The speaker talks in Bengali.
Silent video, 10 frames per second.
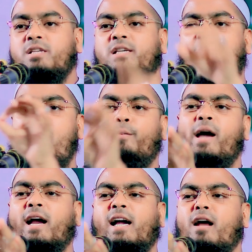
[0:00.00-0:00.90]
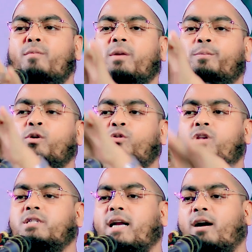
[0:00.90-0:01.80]
সাহাবা একরামের
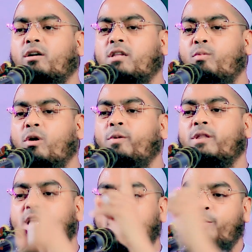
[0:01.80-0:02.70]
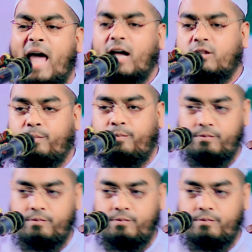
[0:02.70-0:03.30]
বিরুদ্ধে যারা কথা বলবে তারা বেয়াদব